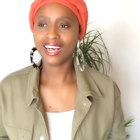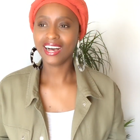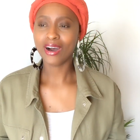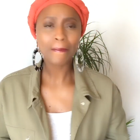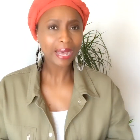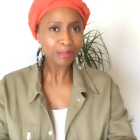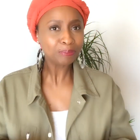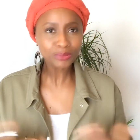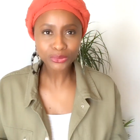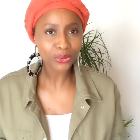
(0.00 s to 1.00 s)
On parle
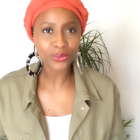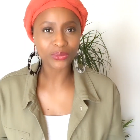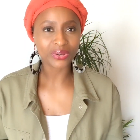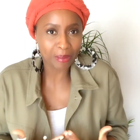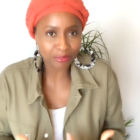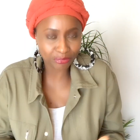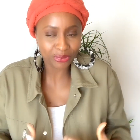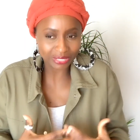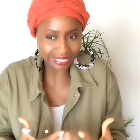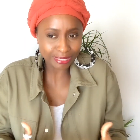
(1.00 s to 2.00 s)
plus trop. Ton Parfum,
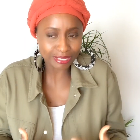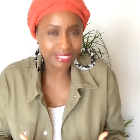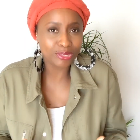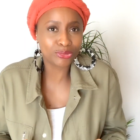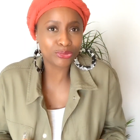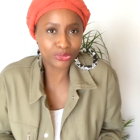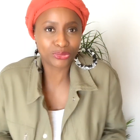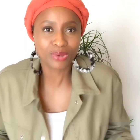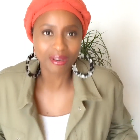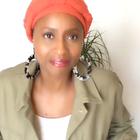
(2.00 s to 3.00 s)
il dit, il dit tout de
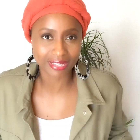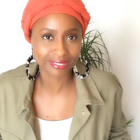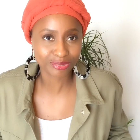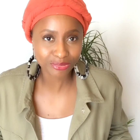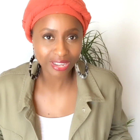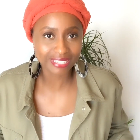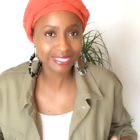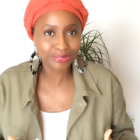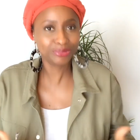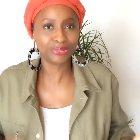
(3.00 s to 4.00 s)
toi, en fait. Tu vois, il
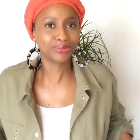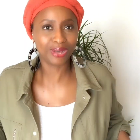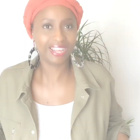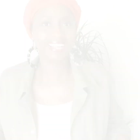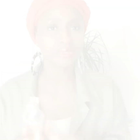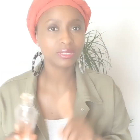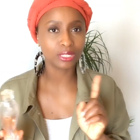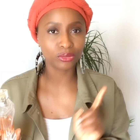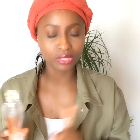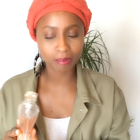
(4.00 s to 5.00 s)
dit tout de toi. C'est
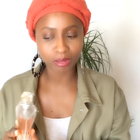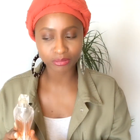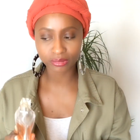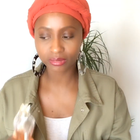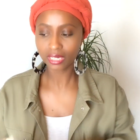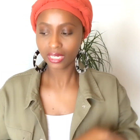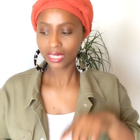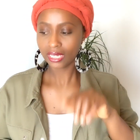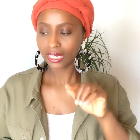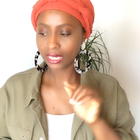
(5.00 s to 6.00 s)
l'eau des parfums
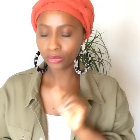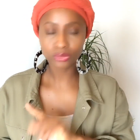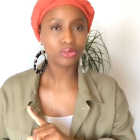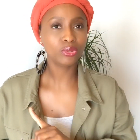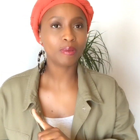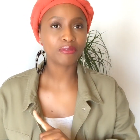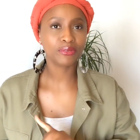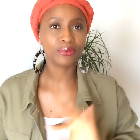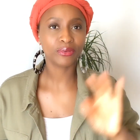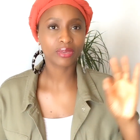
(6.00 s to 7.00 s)
et l'autre de parfum
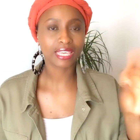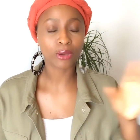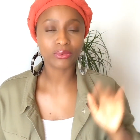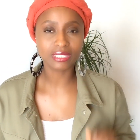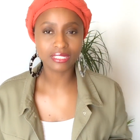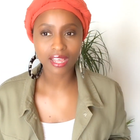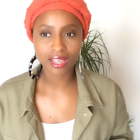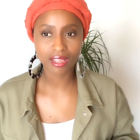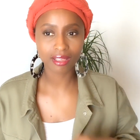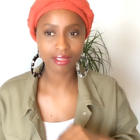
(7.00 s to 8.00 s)
de
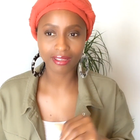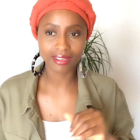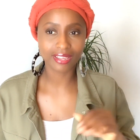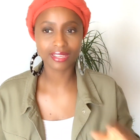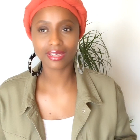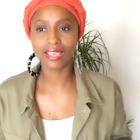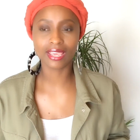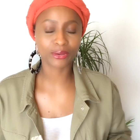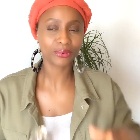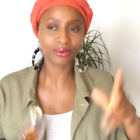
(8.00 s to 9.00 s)
Carolina
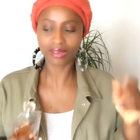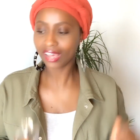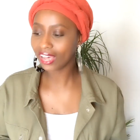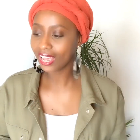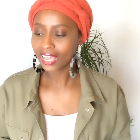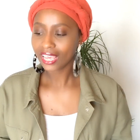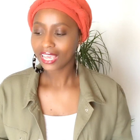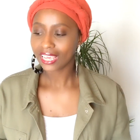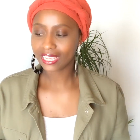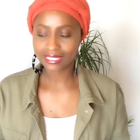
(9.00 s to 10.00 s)
Herrera
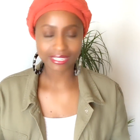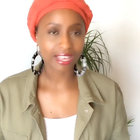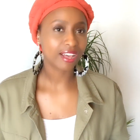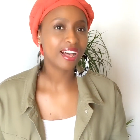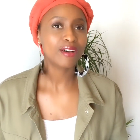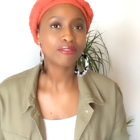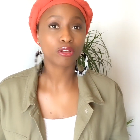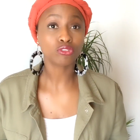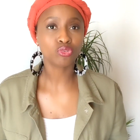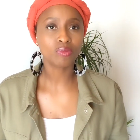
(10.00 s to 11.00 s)
euh, et Zara.
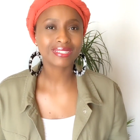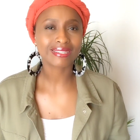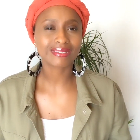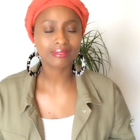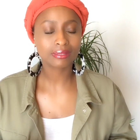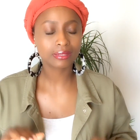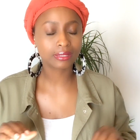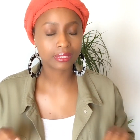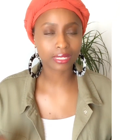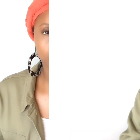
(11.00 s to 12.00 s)
Franchement, ça sent
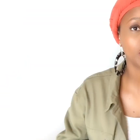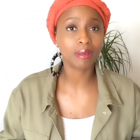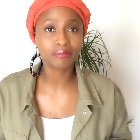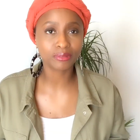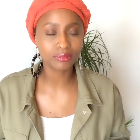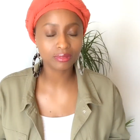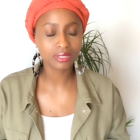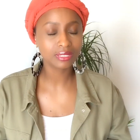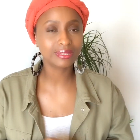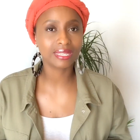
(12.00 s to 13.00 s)
très droit parfum.
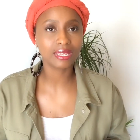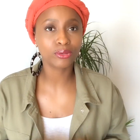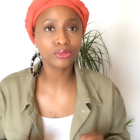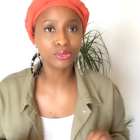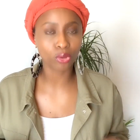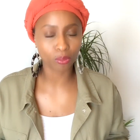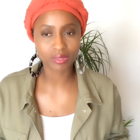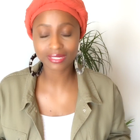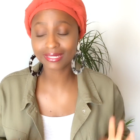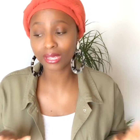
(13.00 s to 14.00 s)
C'est au top,
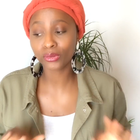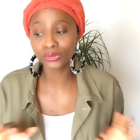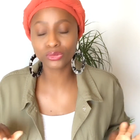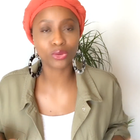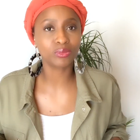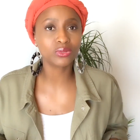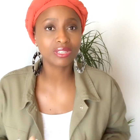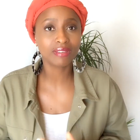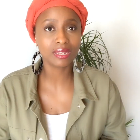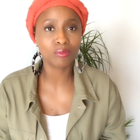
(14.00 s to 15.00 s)
c'est au top. Si vous
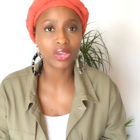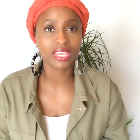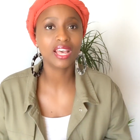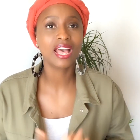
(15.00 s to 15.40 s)
avez les moyens,